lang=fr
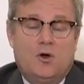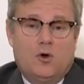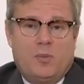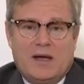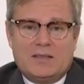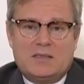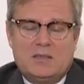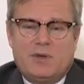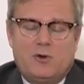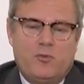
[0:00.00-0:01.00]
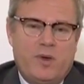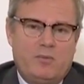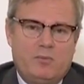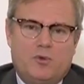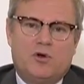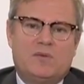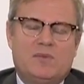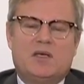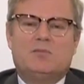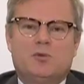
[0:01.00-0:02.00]
Le principe est le même pour les
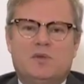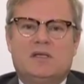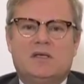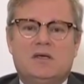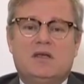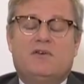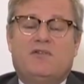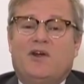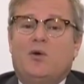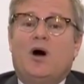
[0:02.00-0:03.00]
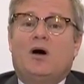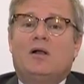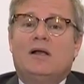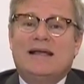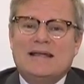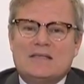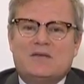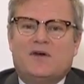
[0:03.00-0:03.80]
biens immobiliers, il va falloir les